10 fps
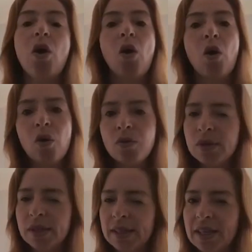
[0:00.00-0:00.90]
Ou
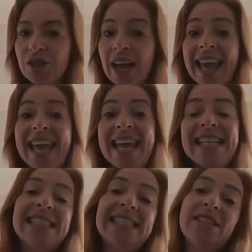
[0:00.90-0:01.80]
seja,
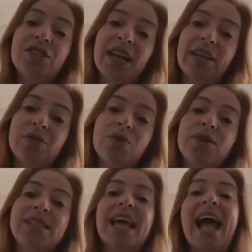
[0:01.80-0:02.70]
esses
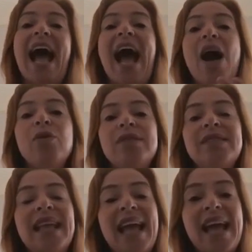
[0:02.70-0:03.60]
indicadores
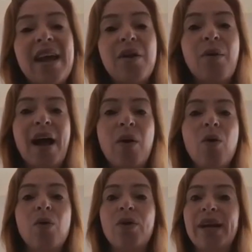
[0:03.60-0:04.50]
alteram a
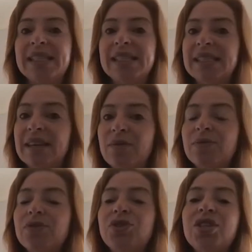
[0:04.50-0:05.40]

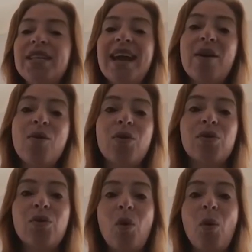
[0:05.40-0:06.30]
coloração de
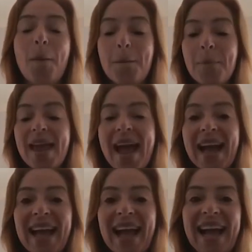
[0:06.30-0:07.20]
acordo com o
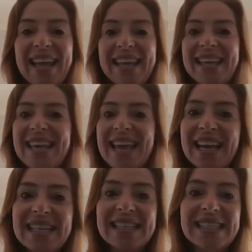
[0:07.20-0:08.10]
pH em que
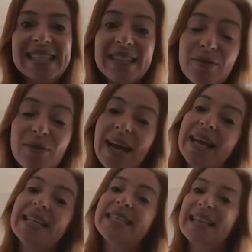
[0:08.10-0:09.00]
elas estão
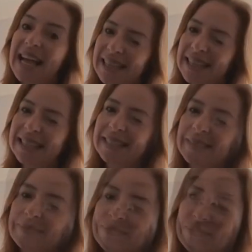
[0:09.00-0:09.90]

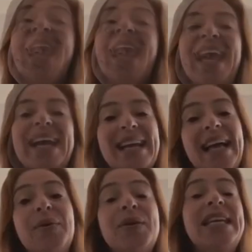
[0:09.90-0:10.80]
localizadas. É
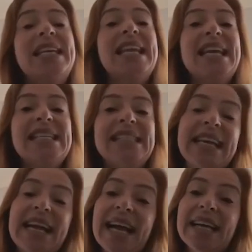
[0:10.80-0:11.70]
claro que nesse
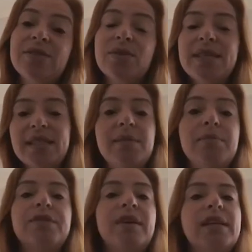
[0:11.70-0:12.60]
caso
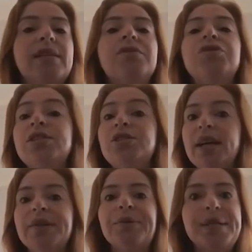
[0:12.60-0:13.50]
estamos falando de
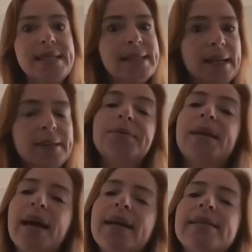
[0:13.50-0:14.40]
indicadores
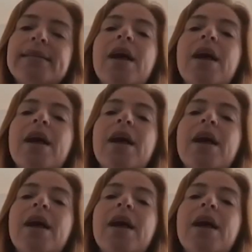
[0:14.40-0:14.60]
naturais.